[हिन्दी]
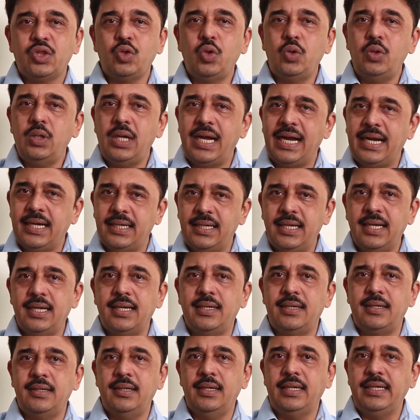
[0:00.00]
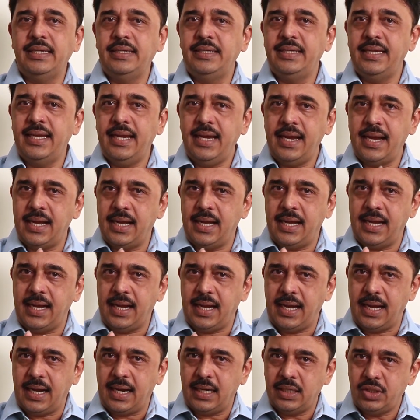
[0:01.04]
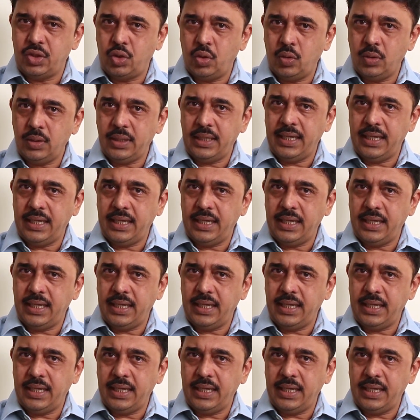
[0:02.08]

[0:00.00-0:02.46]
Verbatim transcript: तो अगर ये आठों